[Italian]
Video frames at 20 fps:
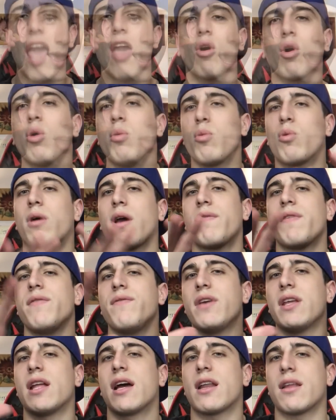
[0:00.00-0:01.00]
e io comunque vi
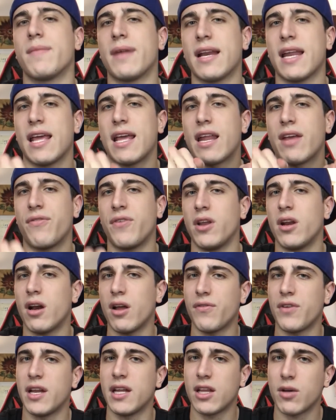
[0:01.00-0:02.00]
invito a rimanere fino
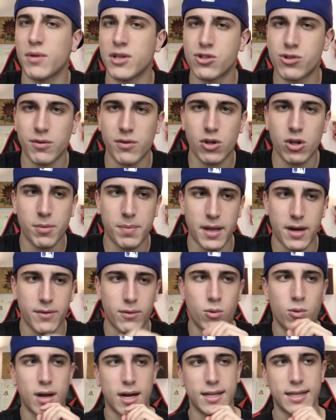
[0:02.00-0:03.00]
alla fine di questo video
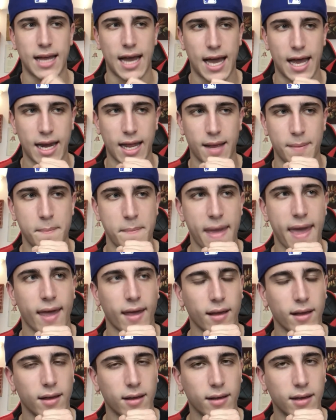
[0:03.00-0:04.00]
per guardare
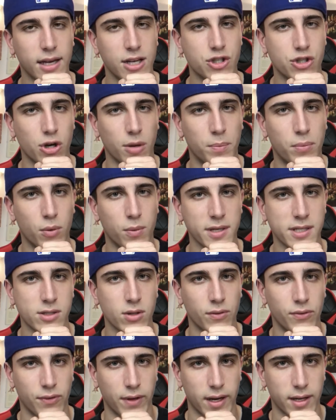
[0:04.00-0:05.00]
me che shoppo
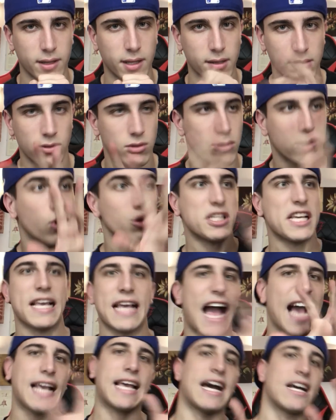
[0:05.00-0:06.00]
questa offerta. No, così,
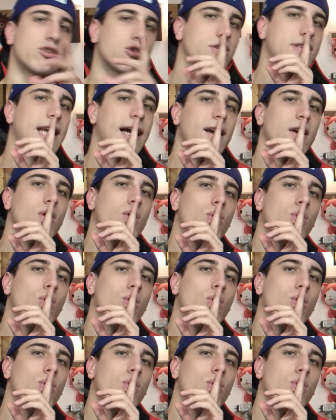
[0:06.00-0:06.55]
a caso, dal